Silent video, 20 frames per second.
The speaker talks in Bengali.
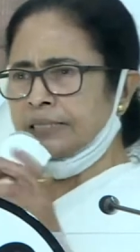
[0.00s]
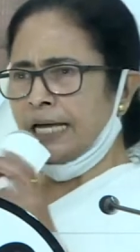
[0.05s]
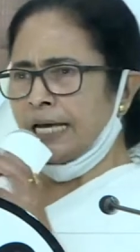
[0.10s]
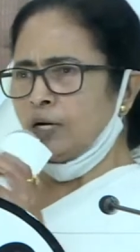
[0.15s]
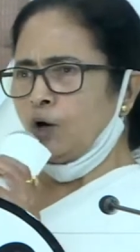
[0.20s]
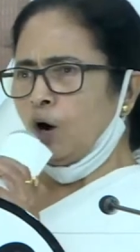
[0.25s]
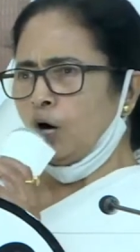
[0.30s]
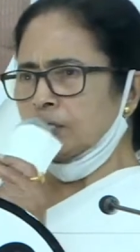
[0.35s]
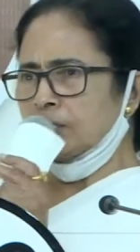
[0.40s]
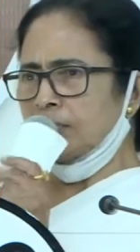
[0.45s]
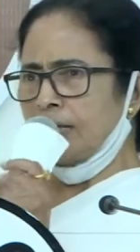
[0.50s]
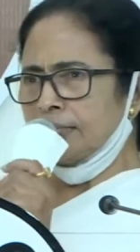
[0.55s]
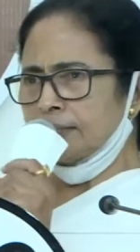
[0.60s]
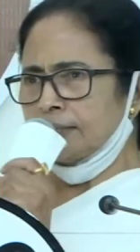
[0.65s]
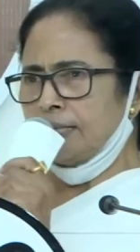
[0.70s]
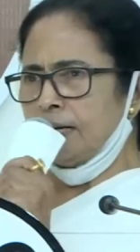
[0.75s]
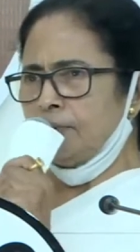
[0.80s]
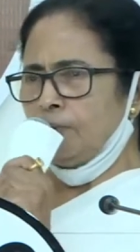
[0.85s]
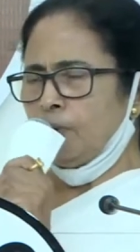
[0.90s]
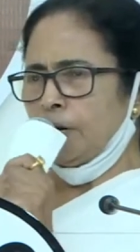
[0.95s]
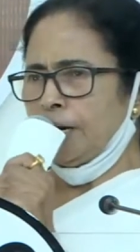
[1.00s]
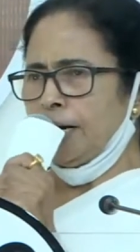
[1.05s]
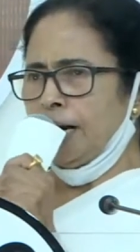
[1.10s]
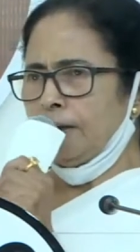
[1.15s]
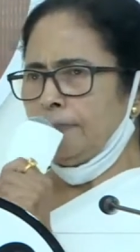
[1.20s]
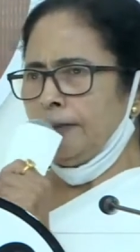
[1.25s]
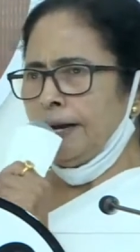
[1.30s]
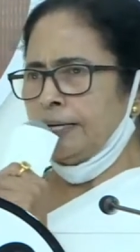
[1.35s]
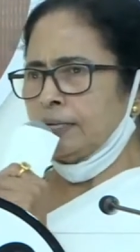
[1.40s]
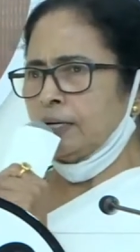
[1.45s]
একুশে জুলাইয়ের মঞ্চ
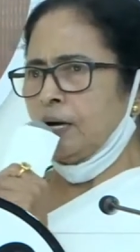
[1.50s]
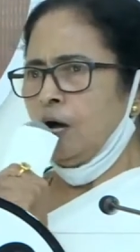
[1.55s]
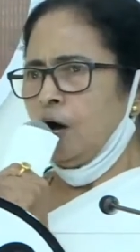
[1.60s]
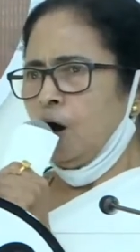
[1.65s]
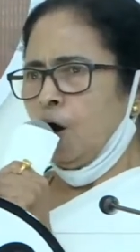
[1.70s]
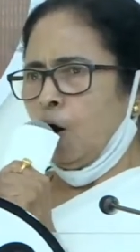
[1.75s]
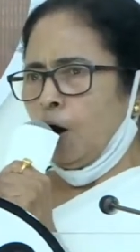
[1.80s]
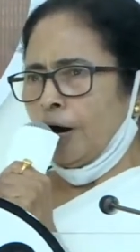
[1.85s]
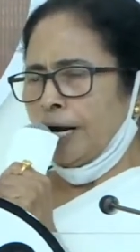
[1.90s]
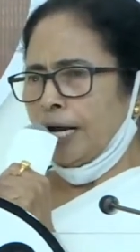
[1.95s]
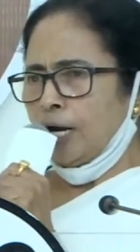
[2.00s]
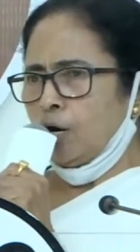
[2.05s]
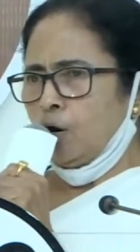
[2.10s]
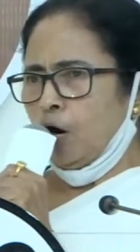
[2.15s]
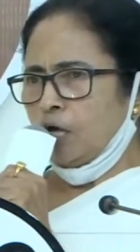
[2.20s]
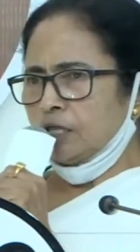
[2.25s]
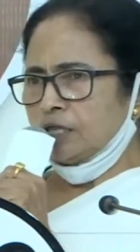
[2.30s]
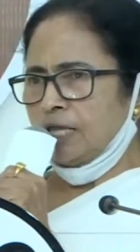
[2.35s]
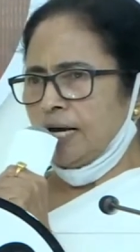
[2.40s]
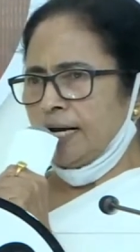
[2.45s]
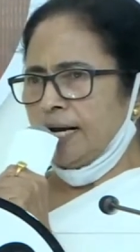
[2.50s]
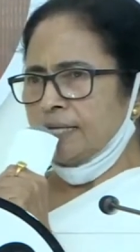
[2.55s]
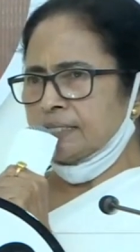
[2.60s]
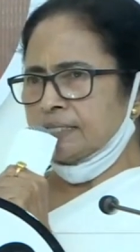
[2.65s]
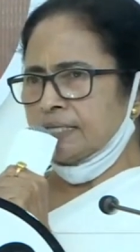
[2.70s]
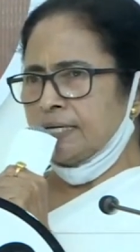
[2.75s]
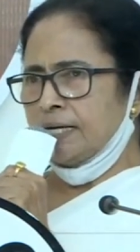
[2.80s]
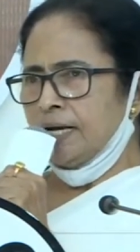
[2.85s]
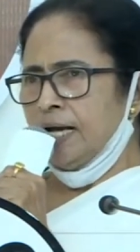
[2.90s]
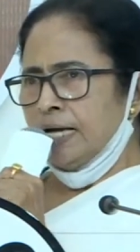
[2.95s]
থেকে প্রধানমন্ত্রী নরেন্দ্র মোদীকে
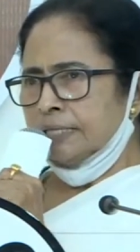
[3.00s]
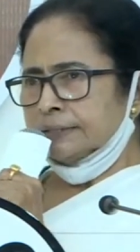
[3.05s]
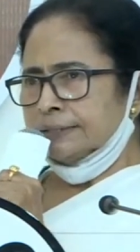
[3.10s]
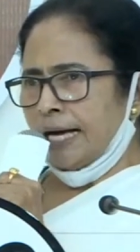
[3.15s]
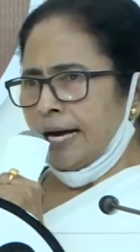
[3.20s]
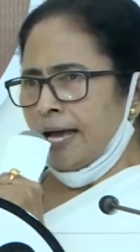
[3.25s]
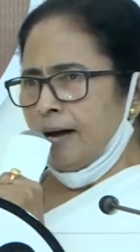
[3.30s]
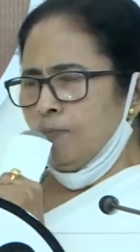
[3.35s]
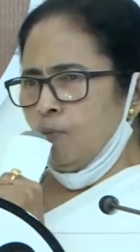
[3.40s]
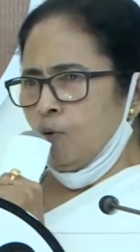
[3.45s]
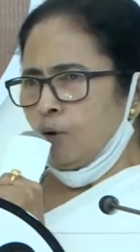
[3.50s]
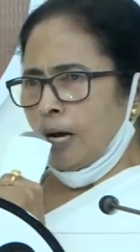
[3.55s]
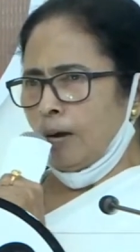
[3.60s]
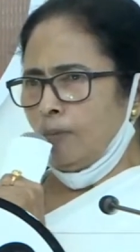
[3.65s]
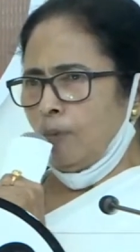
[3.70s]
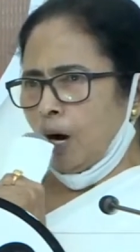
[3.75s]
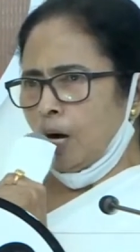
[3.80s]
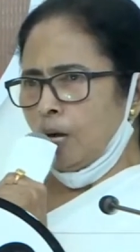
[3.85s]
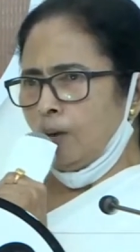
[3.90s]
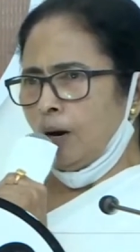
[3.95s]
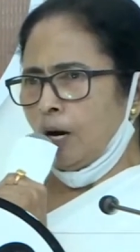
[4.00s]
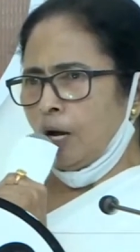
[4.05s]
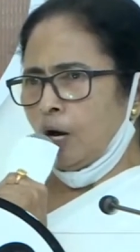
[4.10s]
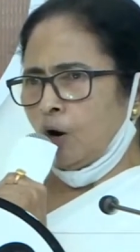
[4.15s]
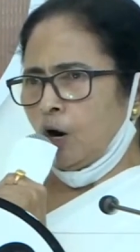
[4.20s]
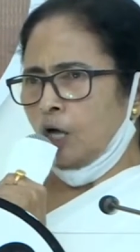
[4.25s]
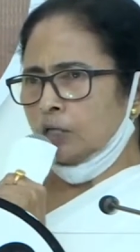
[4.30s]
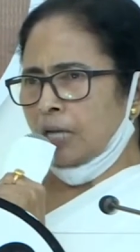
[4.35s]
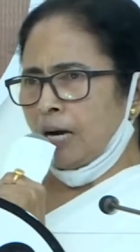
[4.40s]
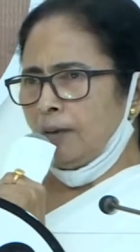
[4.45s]
তীব্র কটাক্ষ মমতার
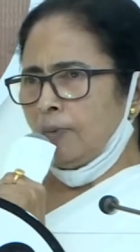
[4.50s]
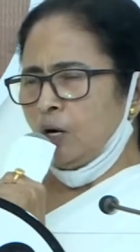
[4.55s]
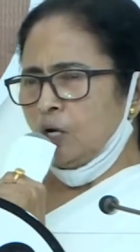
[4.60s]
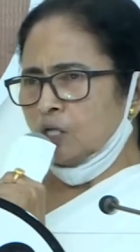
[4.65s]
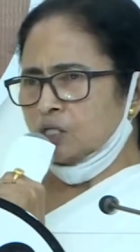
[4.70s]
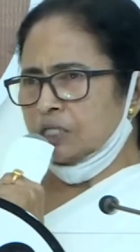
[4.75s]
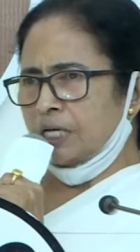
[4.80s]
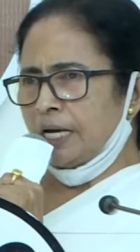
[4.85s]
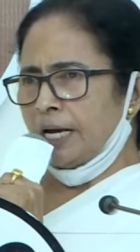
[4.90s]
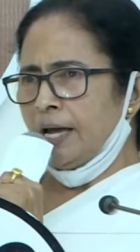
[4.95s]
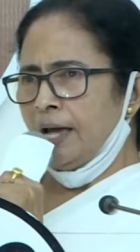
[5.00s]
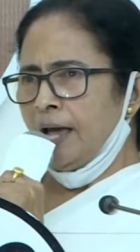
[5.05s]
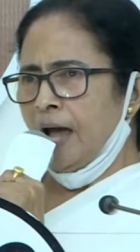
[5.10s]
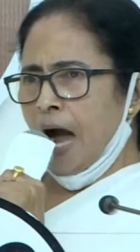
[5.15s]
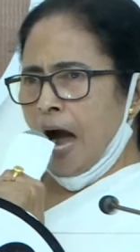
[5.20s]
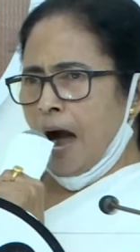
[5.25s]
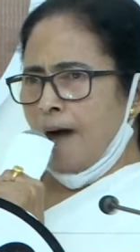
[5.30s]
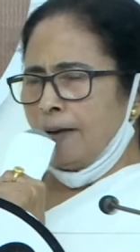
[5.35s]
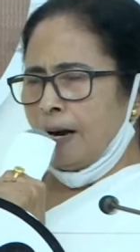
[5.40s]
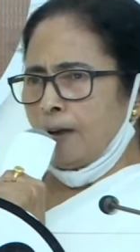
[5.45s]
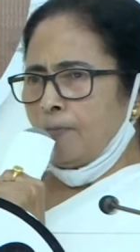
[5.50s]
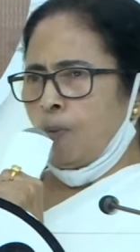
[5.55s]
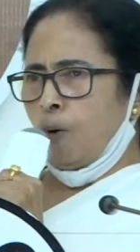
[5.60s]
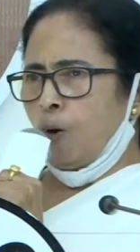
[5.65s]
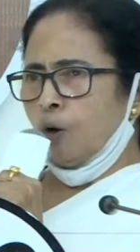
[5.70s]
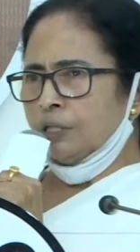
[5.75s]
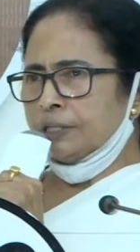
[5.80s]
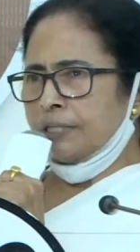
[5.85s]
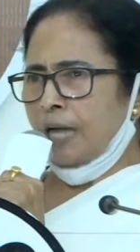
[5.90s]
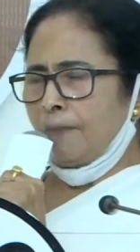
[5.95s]
বললেন পেগোসাস
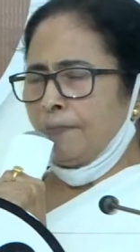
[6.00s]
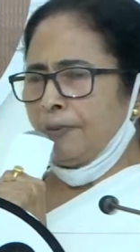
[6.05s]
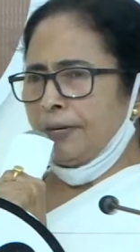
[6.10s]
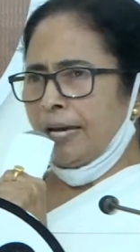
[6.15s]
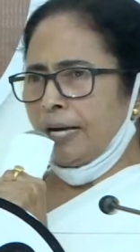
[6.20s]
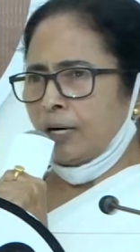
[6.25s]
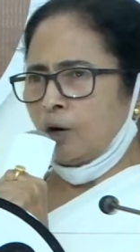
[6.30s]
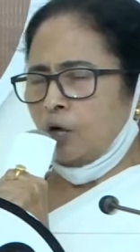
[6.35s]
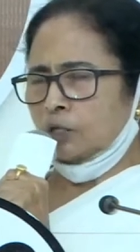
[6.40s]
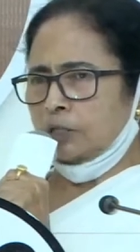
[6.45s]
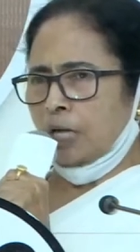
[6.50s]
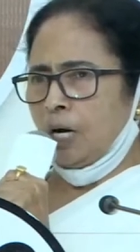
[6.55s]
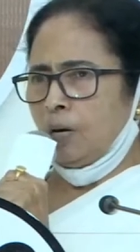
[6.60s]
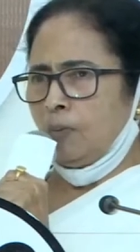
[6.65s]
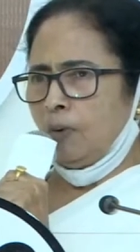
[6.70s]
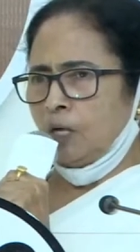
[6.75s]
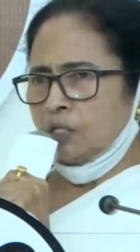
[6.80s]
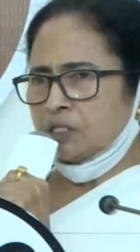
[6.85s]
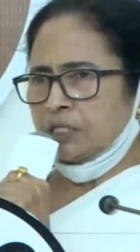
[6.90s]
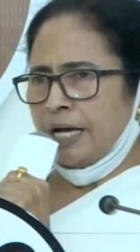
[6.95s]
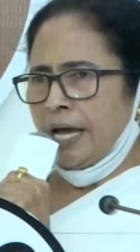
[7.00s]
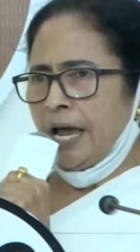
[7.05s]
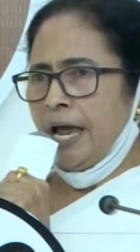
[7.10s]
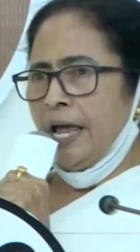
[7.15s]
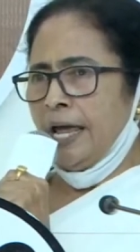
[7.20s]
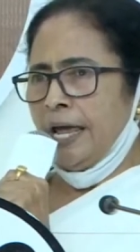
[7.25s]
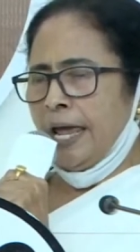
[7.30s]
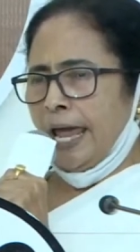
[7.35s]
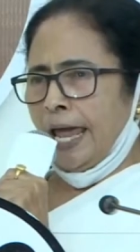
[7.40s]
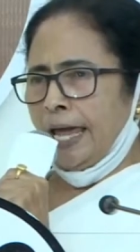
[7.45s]
ফেরোসাস নরেন্দ্র মোদীর
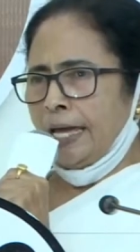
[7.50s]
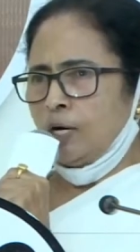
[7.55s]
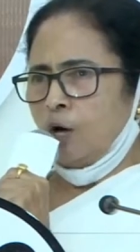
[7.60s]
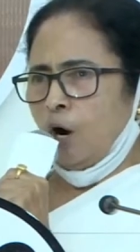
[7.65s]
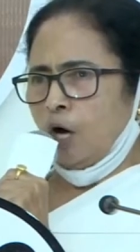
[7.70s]
নাভিশ্বাস